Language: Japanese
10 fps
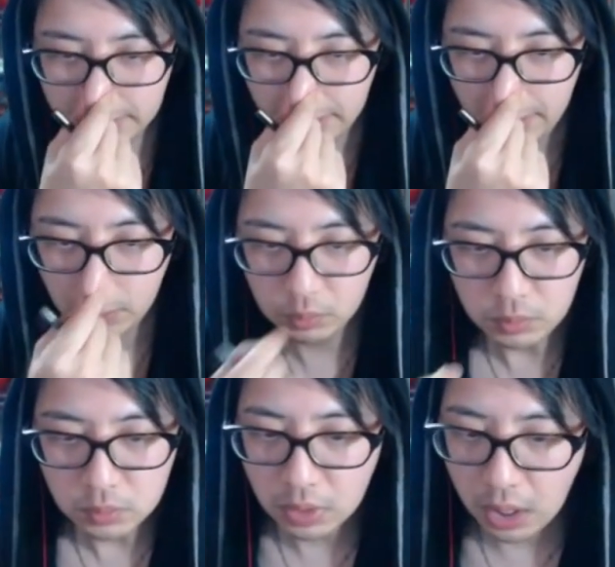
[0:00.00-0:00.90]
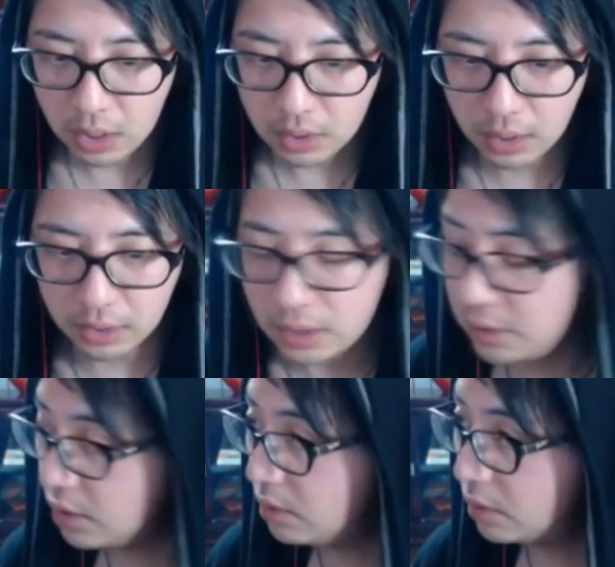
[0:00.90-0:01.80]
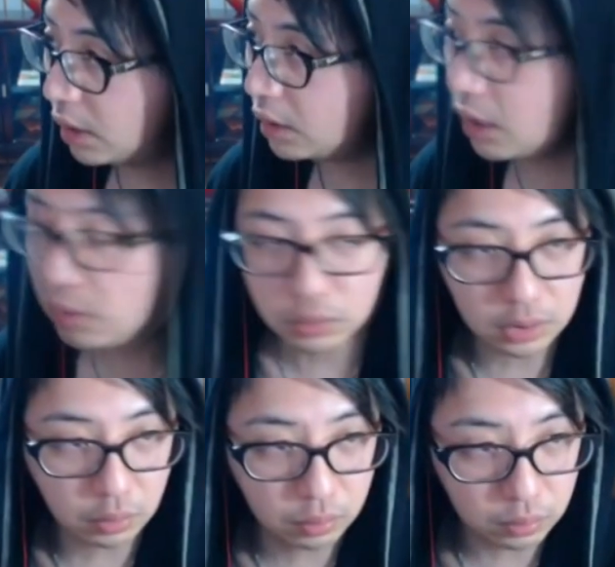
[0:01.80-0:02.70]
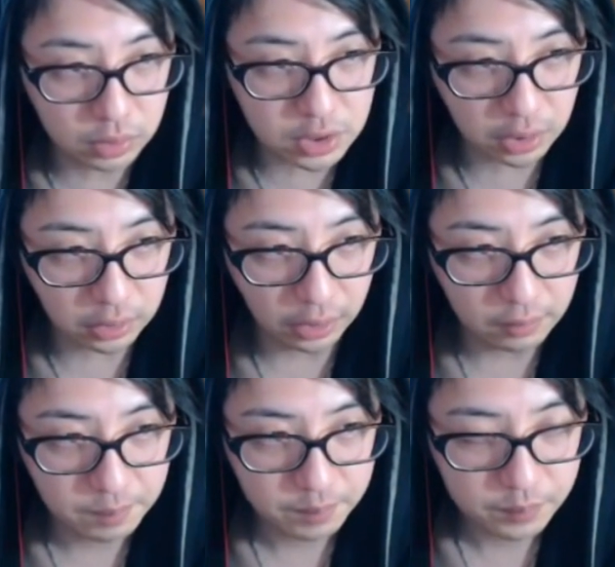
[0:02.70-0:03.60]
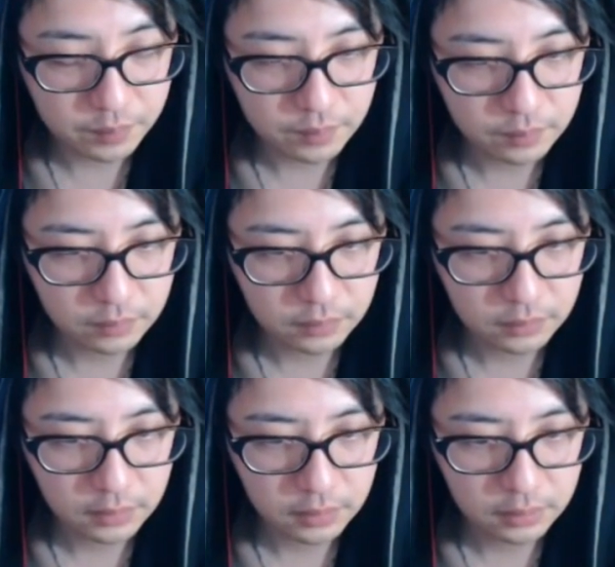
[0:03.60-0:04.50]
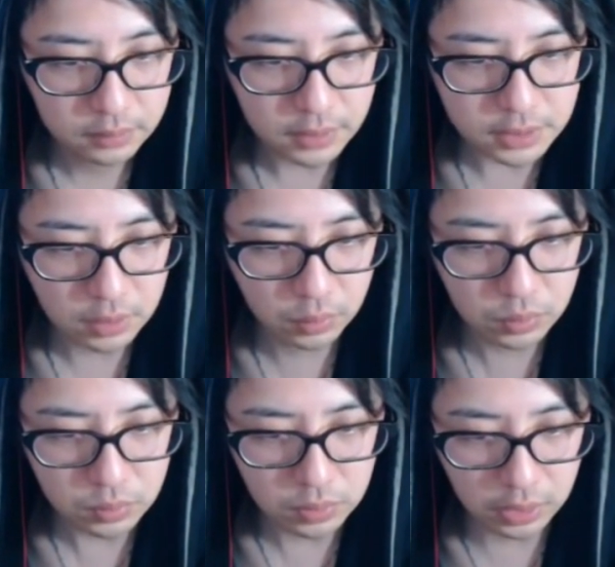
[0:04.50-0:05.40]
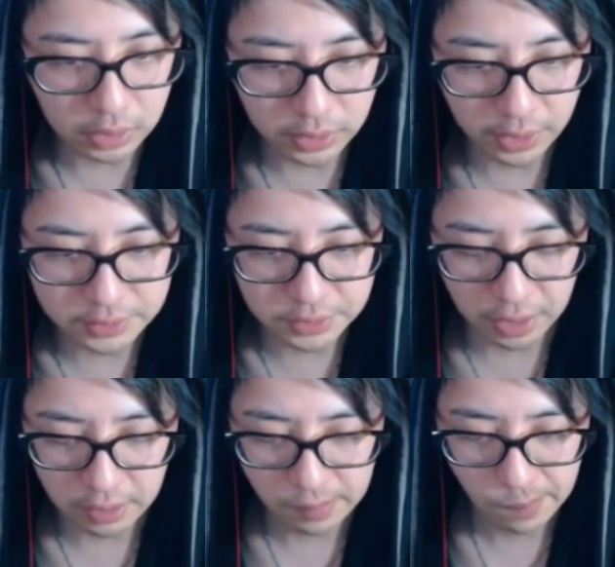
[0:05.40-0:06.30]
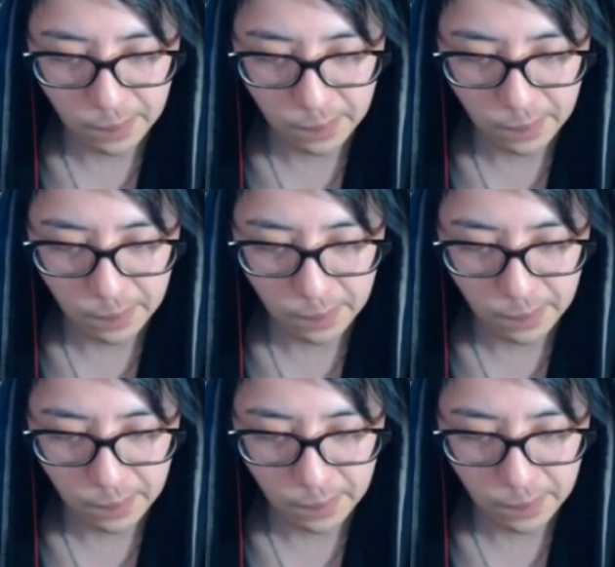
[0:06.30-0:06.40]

さて、この子が硬いのってこの子でしたっけ。確かこの子が硬いはずだ。